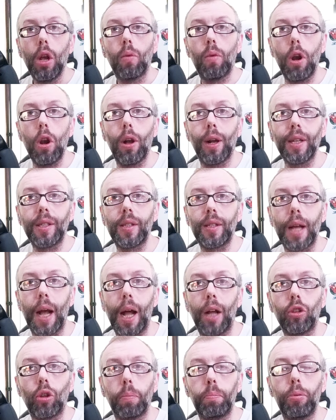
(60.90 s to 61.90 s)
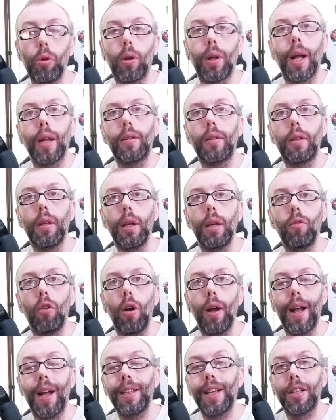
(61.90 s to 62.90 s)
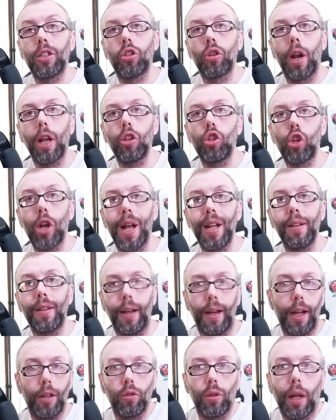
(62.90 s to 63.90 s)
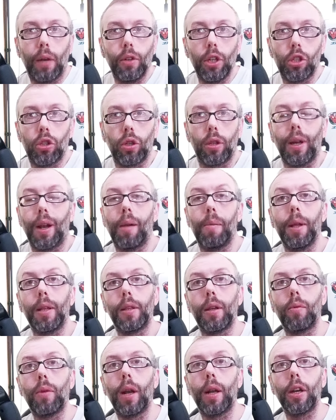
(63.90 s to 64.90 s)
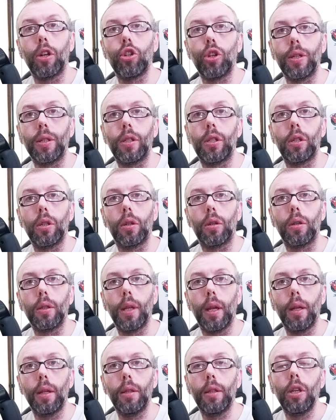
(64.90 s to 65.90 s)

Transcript: quello che è stato più cattivo e adesso la gente che non ha visto chiaramente quella recensione